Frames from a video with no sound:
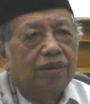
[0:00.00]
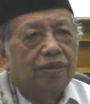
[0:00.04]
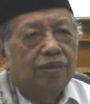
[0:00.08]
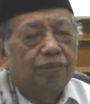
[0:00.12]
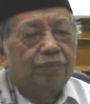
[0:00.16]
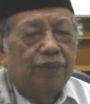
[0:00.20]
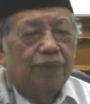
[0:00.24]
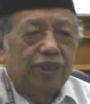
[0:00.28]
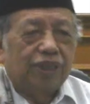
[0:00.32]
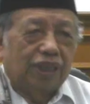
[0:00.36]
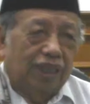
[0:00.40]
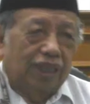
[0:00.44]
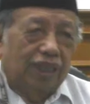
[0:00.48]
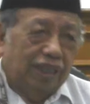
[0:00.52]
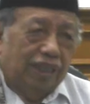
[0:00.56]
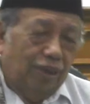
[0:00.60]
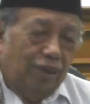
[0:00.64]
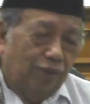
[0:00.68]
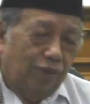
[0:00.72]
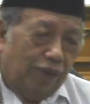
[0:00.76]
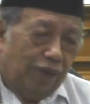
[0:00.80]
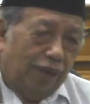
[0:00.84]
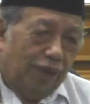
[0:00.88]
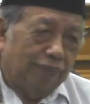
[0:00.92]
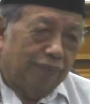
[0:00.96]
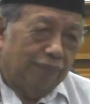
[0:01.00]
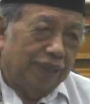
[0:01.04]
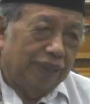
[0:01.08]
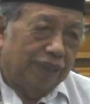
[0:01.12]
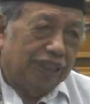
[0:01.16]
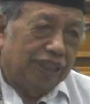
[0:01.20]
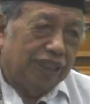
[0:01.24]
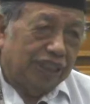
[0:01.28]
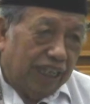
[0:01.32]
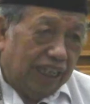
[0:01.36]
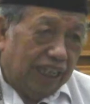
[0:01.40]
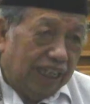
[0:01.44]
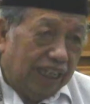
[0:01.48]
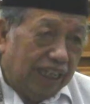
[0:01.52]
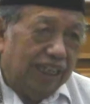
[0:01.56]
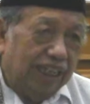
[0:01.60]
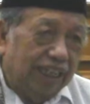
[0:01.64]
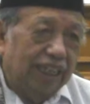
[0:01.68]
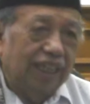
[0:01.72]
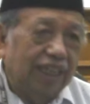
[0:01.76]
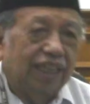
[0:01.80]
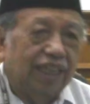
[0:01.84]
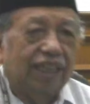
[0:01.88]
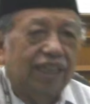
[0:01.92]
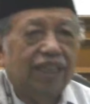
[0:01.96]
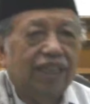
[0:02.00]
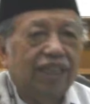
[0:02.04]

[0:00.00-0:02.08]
misalnya orang miskin ya,